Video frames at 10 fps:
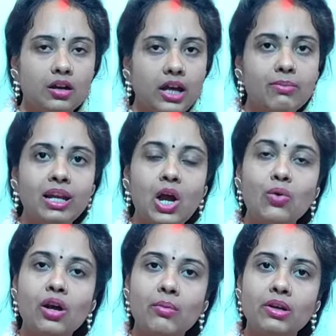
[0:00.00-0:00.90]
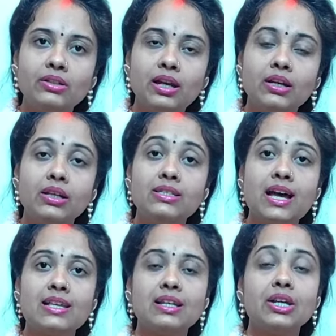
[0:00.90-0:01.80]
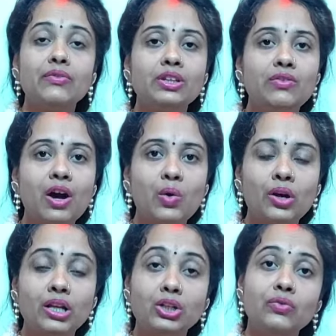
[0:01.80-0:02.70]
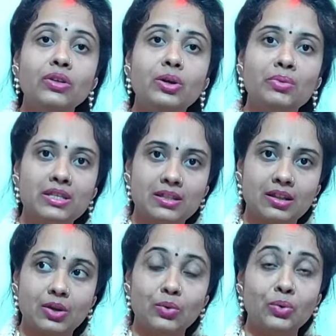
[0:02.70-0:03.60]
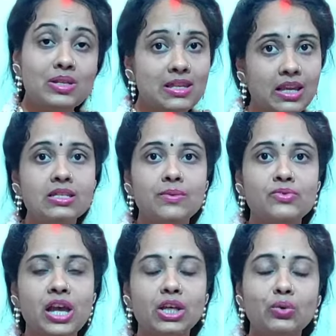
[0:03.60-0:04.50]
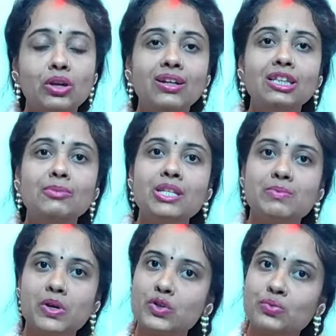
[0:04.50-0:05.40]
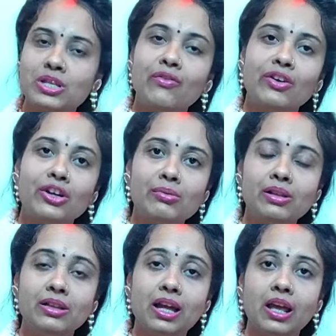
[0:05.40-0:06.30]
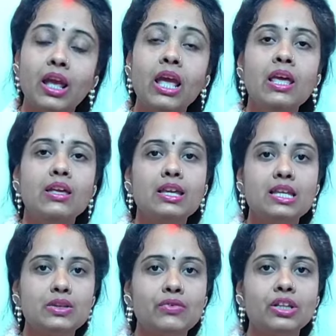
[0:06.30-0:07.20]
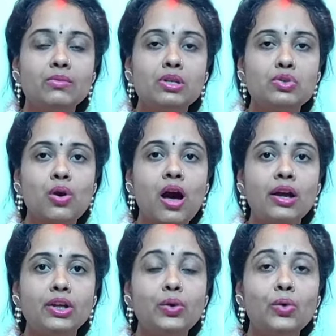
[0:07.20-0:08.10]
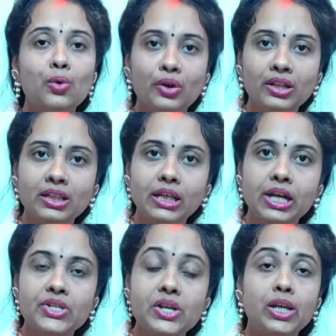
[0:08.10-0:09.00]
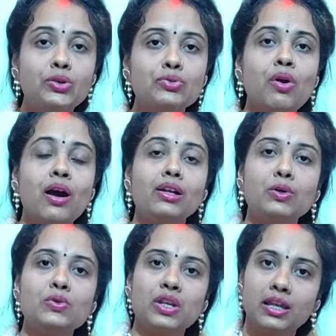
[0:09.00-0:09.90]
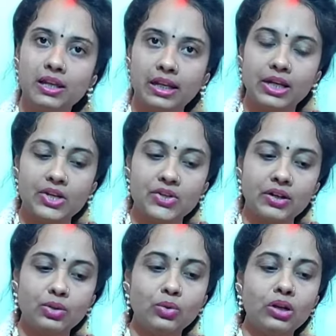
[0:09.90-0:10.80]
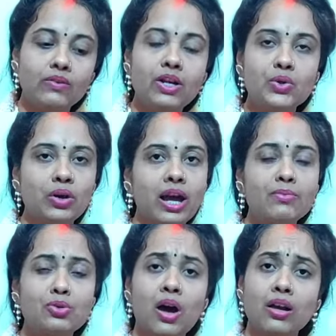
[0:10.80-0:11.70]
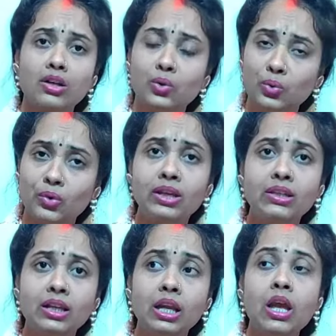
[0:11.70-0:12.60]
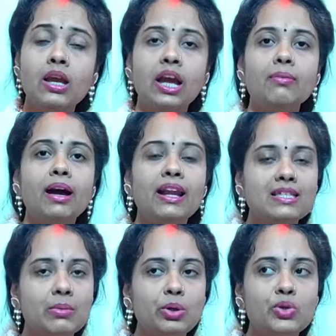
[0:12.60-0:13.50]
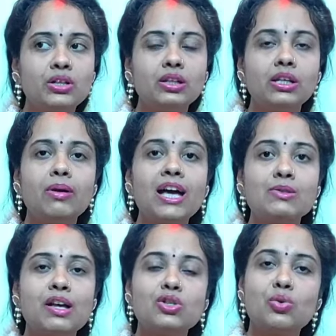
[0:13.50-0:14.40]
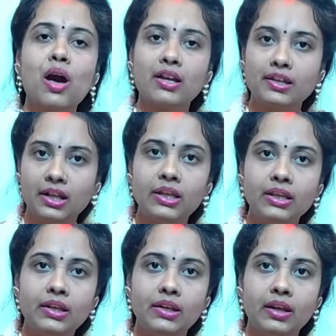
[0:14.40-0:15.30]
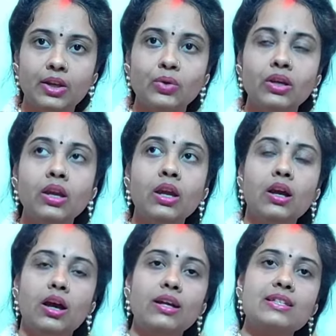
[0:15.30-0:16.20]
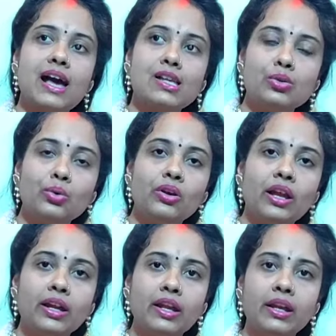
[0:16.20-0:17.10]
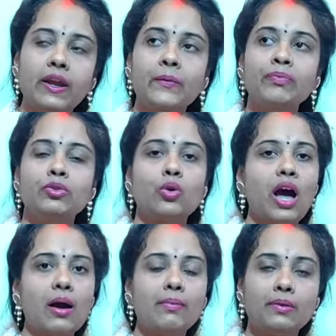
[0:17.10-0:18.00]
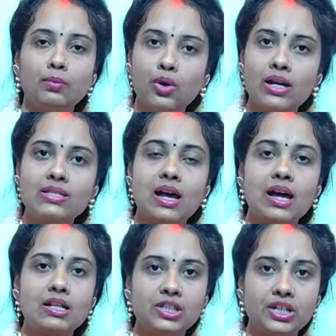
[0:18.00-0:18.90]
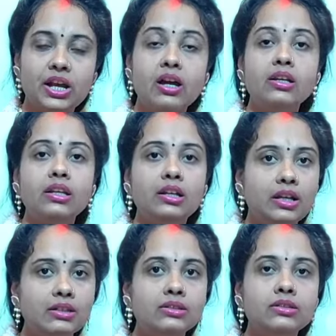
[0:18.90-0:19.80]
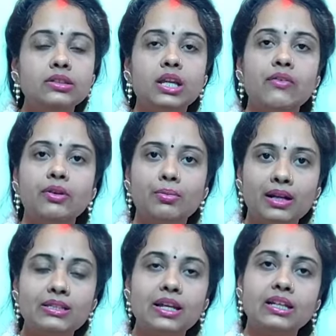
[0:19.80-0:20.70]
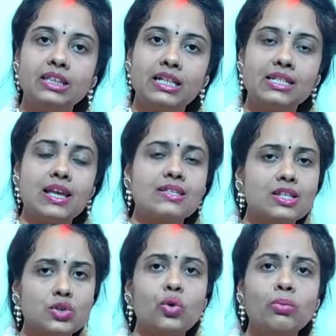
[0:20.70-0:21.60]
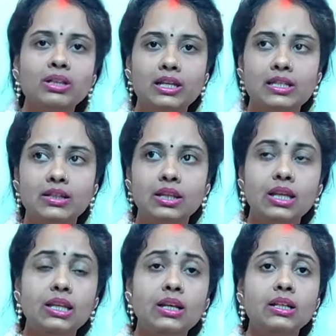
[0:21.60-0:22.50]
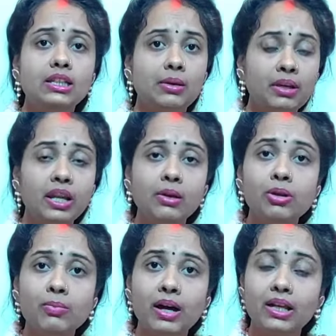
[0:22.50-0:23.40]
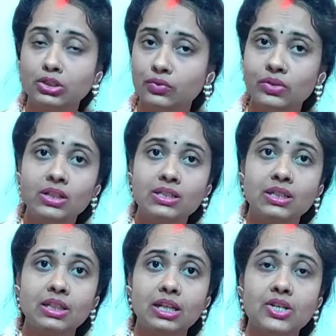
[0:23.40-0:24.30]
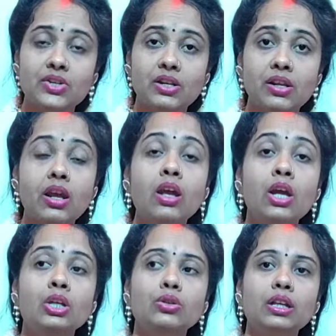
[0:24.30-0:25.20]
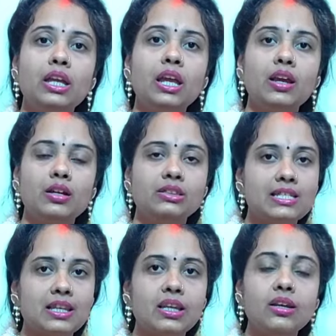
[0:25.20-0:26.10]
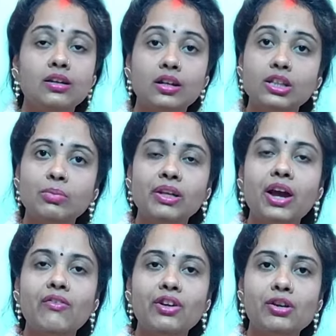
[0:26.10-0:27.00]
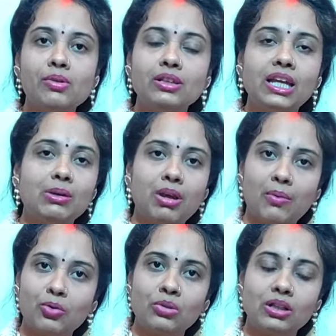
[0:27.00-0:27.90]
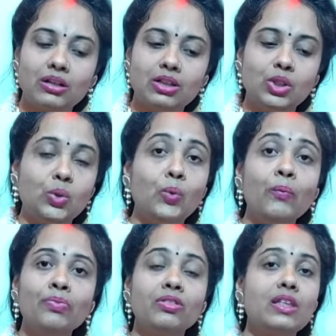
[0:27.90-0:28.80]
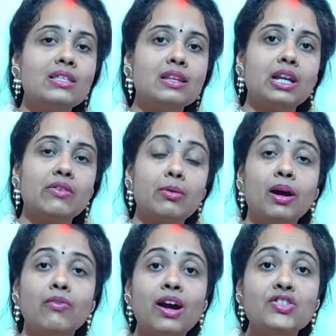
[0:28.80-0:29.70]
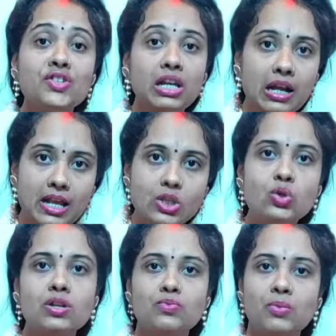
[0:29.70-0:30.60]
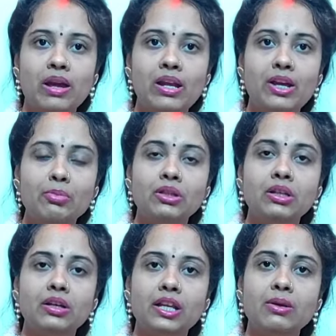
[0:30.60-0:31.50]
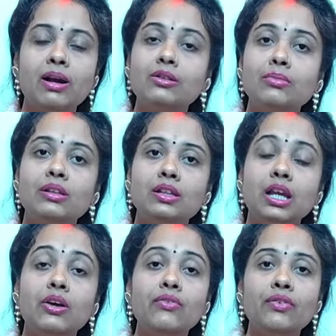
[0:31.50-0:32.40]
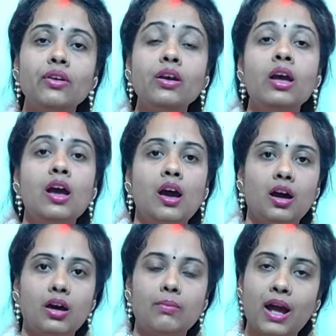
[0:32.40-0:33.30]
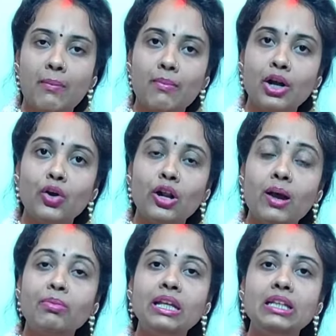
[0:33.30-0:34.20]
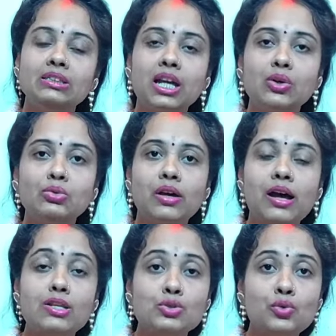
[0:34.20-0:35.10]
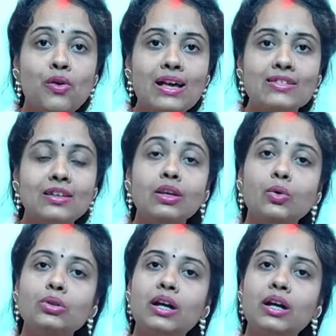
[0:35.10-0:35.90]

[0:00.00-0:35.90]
कई महिलाओं का कमेंट था कि सास अगर विधवा हो गई हैं तो फिर हम किसे दें उन्होंने सही समझा है क्योंकि ग्रंथ में स्पष्ट रूप से वर्णन मिलता है कि इस व्रत में सुहागिनों को ही देना चाहिए और सुहागिनों से ही लेना चाहिए तो करवा जो है आप सुहागिनों को ही दें कई बार ऐसा भी हो जाता है कि आस पास सुहागिने ही नहीं है क्योंकि अगर सास दूर रह रही हैं तो आप बुआ सास जेठानी नंद या फिर बड़ी सास चाची सास किसी को भी दे सकते हैं लेकिन अगर ये भी नहीं मिल पा रही तो फिर किसे देना चाहिए तो देखिए जैसे कि ग्रंथ में क्या वर्णन मिलता है ये मैं आपको बता देती हूँ दस करवे भगवान श्री गणेश को सबसे पहले अर्पित करने की बात मिलती है फिर ब्राह्मण और अपनी इच्छा अनुसार सुहासिनी को